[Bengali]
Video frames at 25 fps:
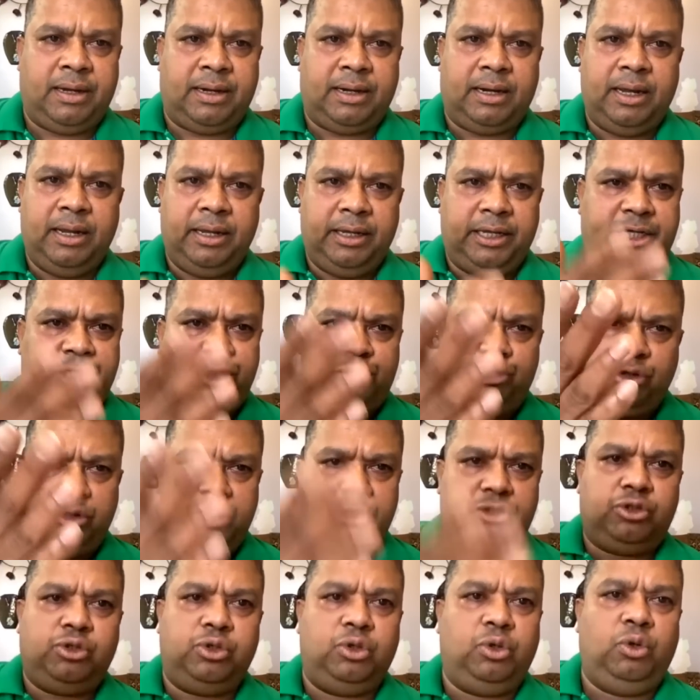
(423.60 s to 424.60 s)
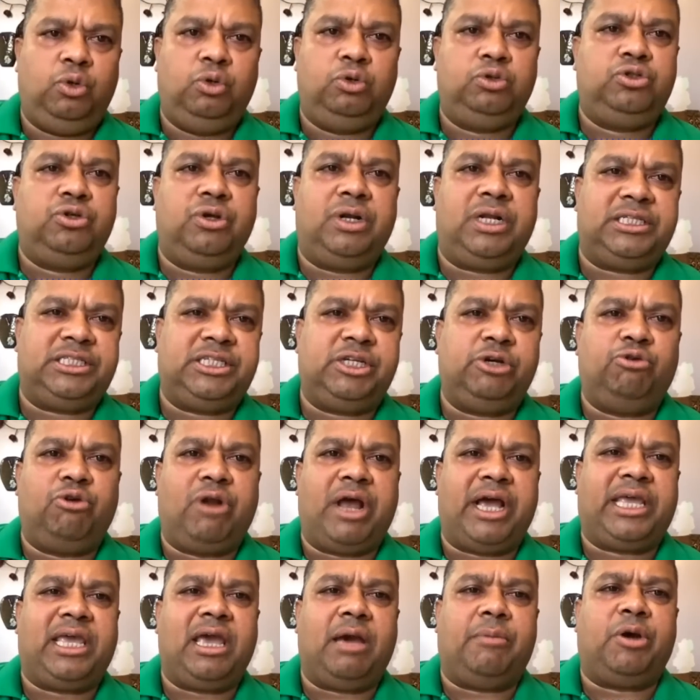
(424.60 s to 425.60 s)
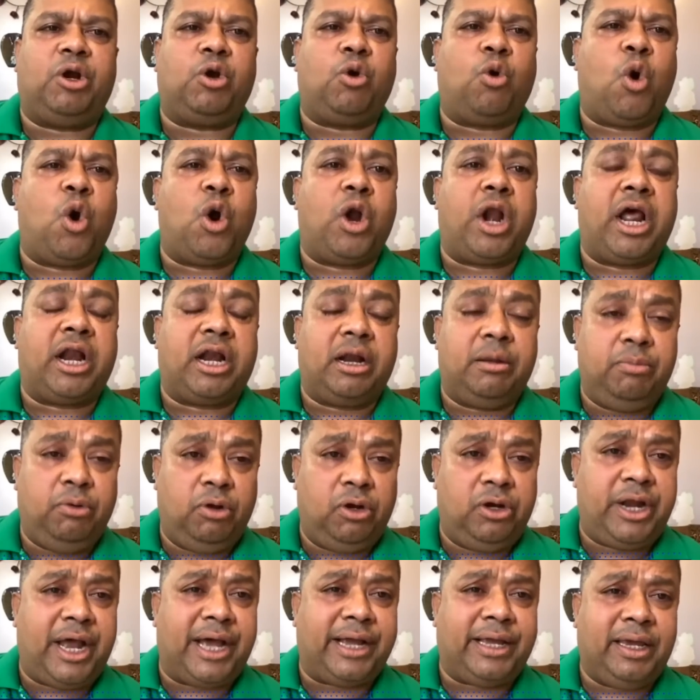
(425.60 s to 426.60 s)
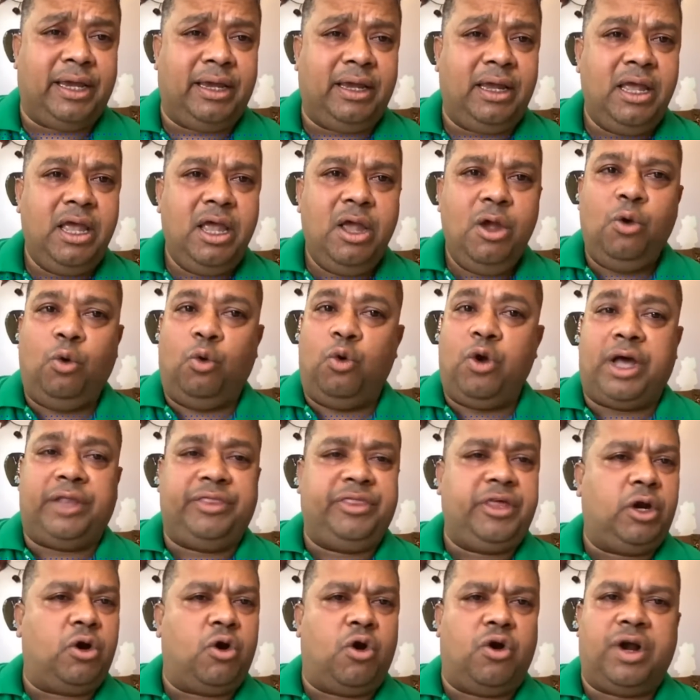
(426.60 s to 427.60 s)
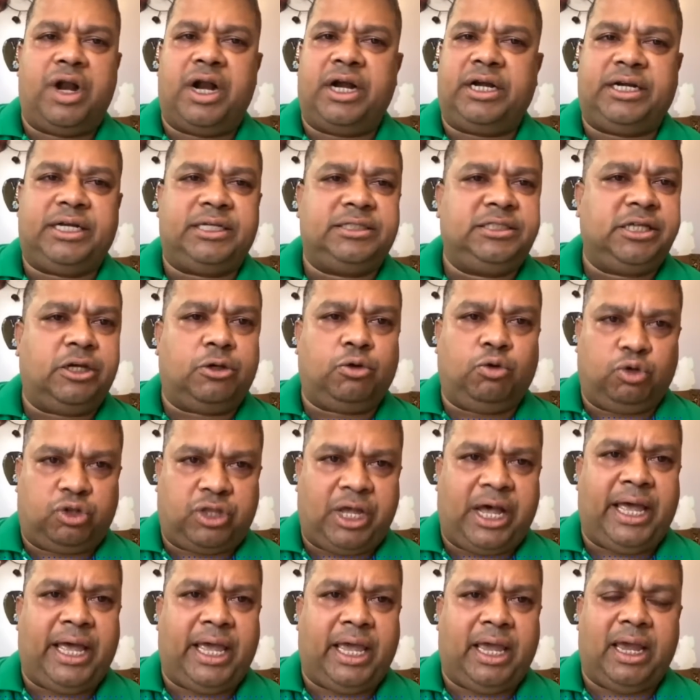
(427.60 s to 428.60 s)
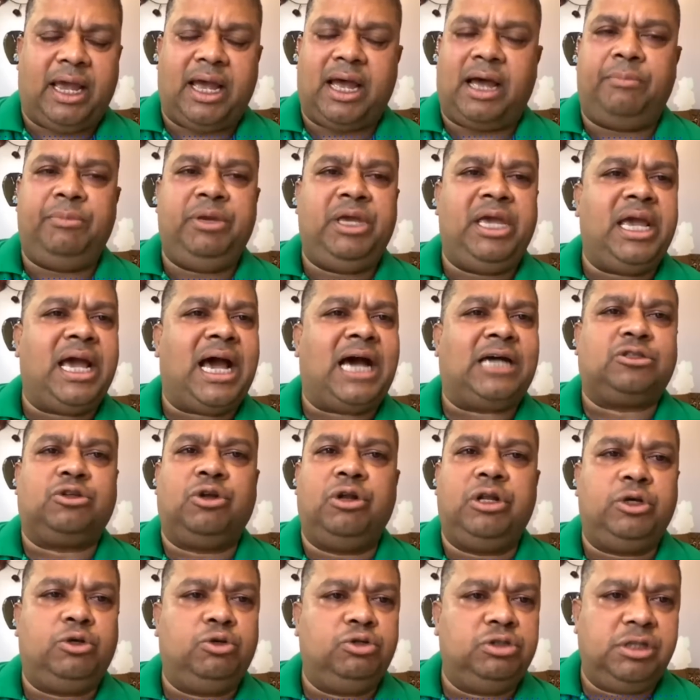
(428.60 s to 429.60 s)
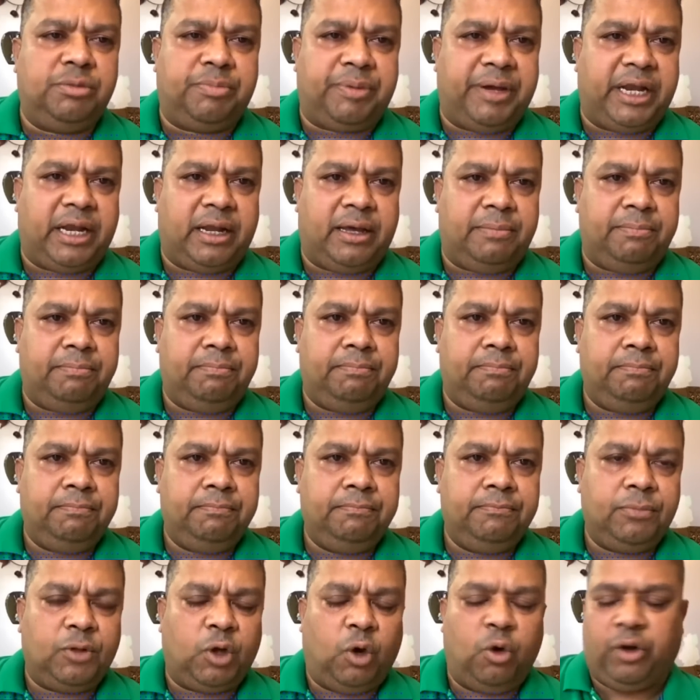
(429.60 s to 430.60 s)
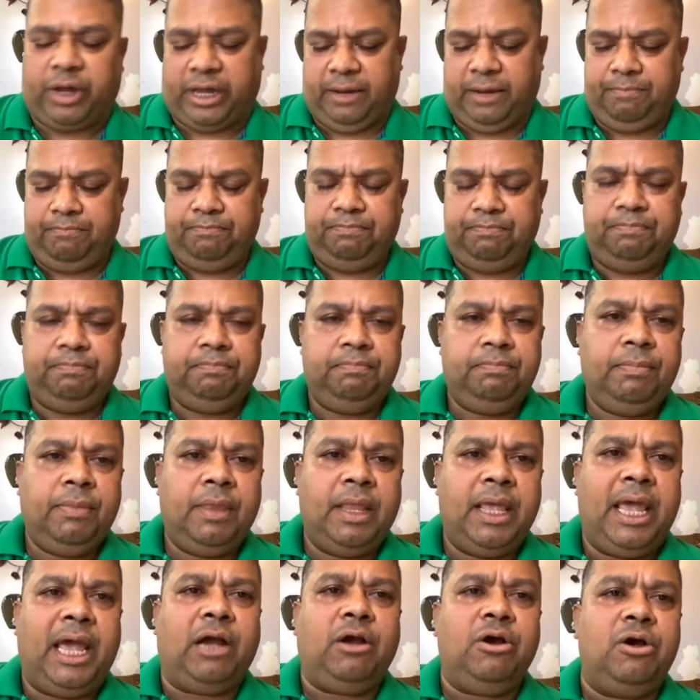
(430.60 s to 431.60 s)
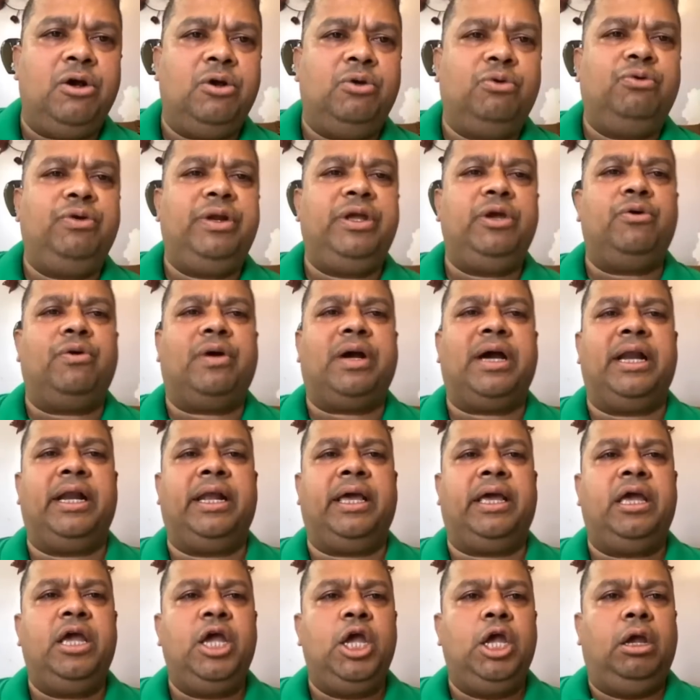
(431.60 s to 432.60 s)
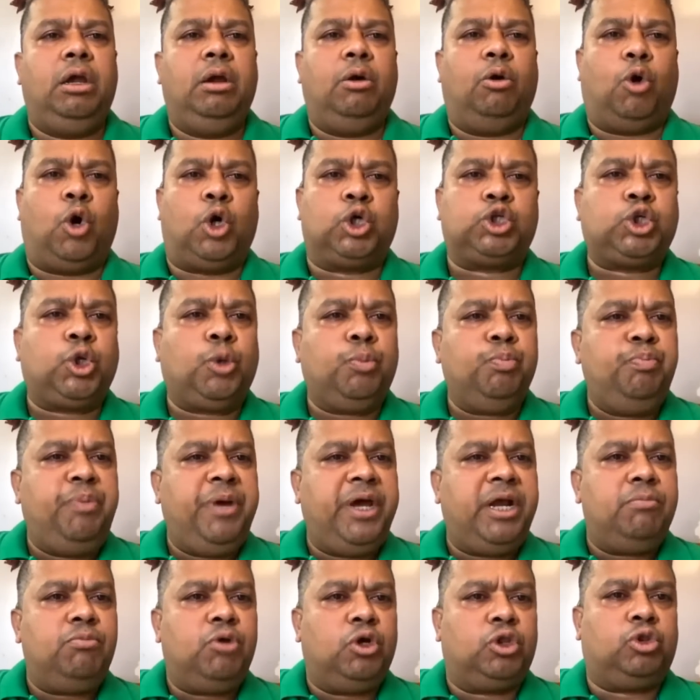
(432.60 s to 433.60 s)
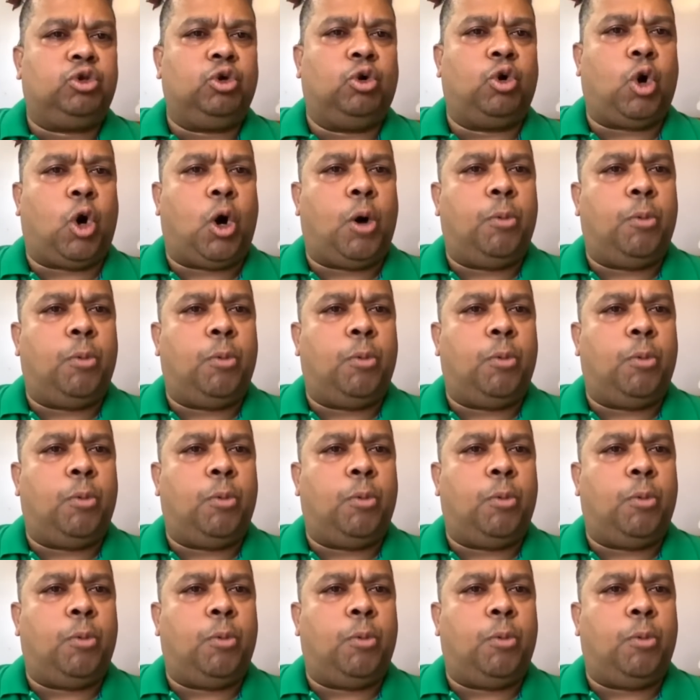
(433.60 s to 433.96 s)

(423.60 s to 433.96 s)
আর কিছু কিছু লোকজন আছে ওনাকে আবার অনারেবল ডাকে ওনাদের অনারটা যে কোথায় আমি আসলে খুঁজে পাই না ওকে এখন উনি ওখানে অসভ্যের মতো